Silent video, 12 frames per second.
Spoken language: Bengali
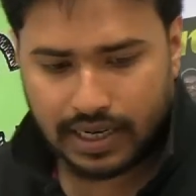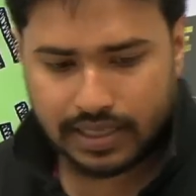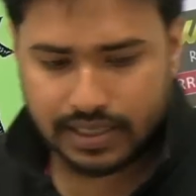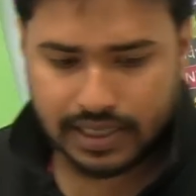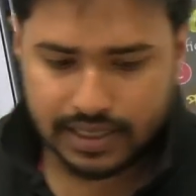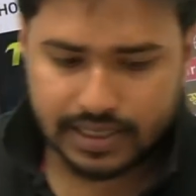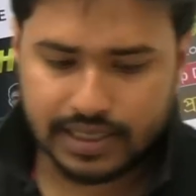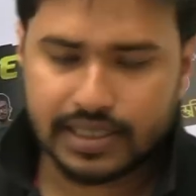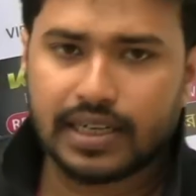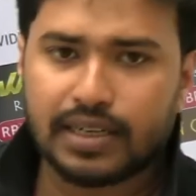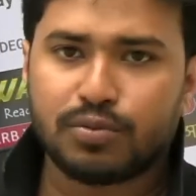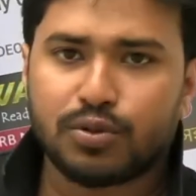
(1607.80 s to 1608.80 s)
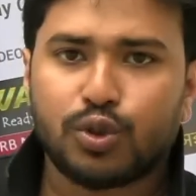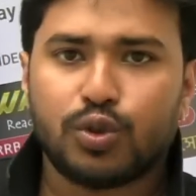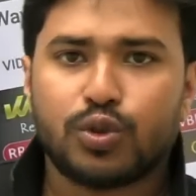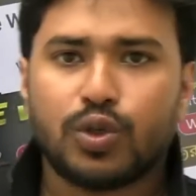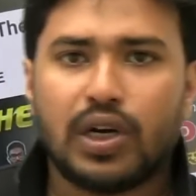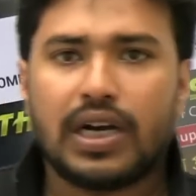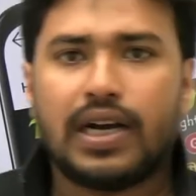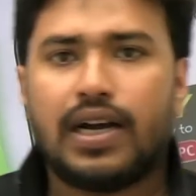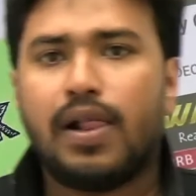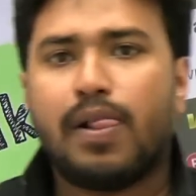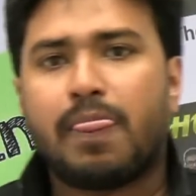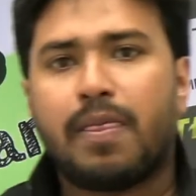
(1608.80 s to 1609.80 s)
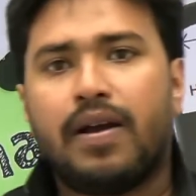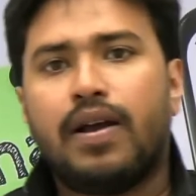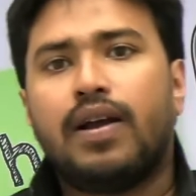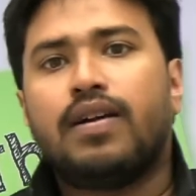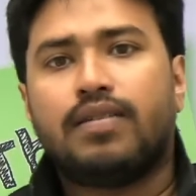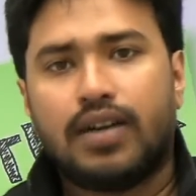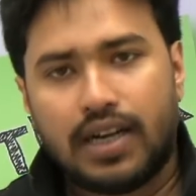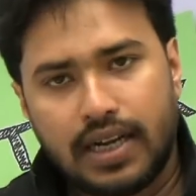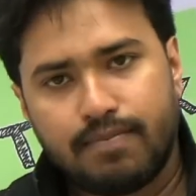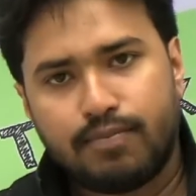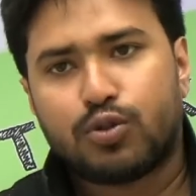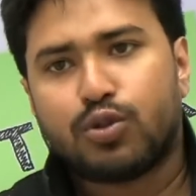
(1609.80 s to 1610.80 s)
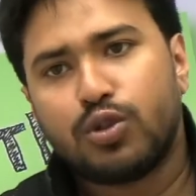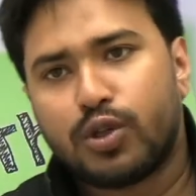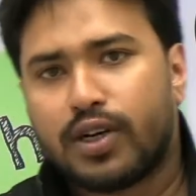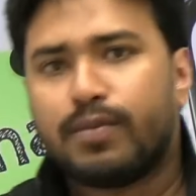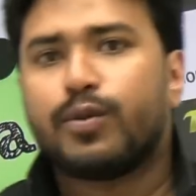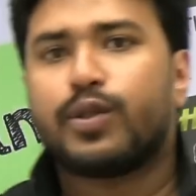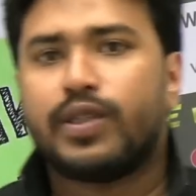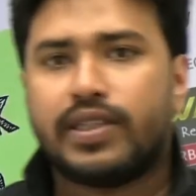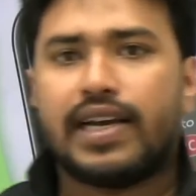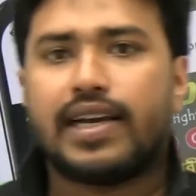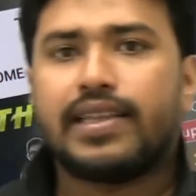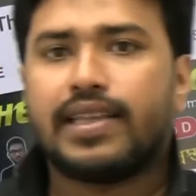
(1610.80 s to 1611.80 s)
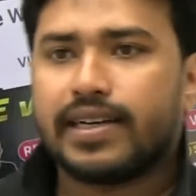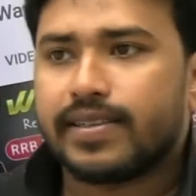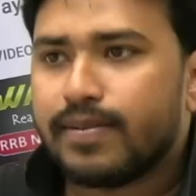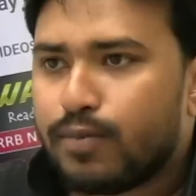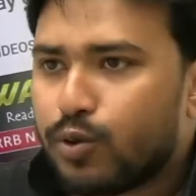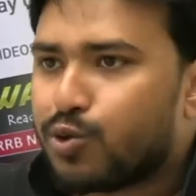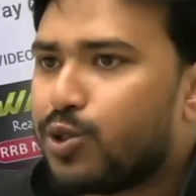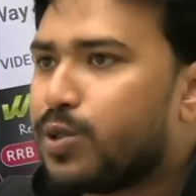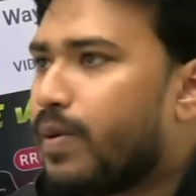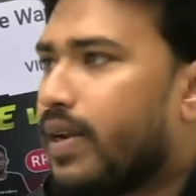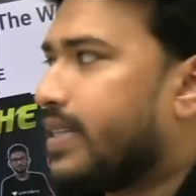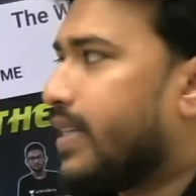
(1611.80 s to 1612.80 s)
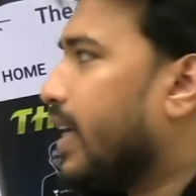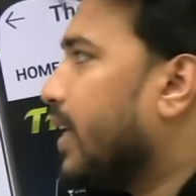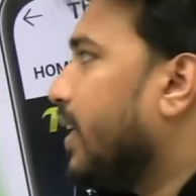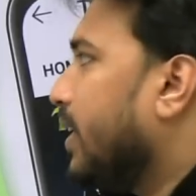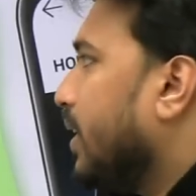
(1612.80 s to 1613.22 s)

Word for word: আজকের সেশনের প্রশ্ন সংখ্যা প্রশ্ন সংখ্যা প্রতিদিন একই থাকছে পঁচিশ প্লাস এক